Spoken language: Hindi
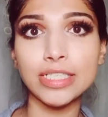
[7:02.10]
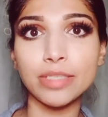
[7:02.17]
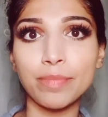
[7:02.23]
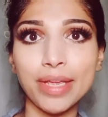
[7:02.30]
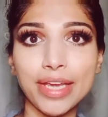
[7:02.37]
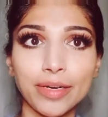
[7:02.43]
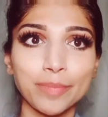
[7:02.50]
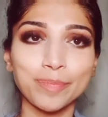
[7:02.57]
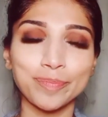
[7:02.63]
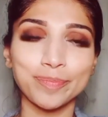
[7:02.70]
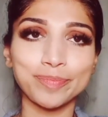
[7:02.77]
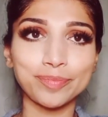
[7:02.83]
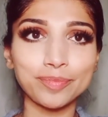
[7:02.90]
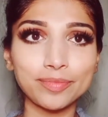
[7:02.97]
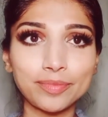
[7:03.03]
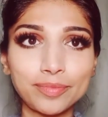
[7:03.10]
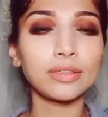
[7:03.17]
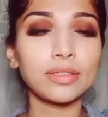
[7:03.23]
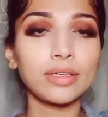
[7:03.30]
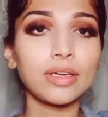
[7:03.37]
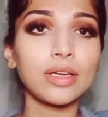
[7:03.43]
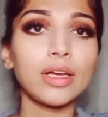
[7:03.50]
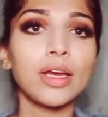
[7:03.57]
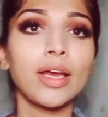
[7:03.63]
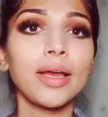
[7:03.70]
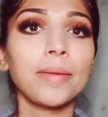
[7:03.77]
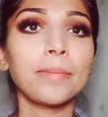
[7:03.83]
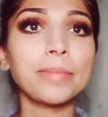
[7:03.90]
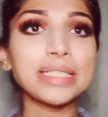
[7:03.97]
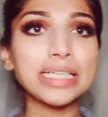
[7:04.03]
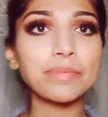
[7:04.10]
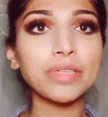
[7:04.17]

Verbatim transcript: मैं सबसे पहले अपने फेस को प्राइम करूंगी और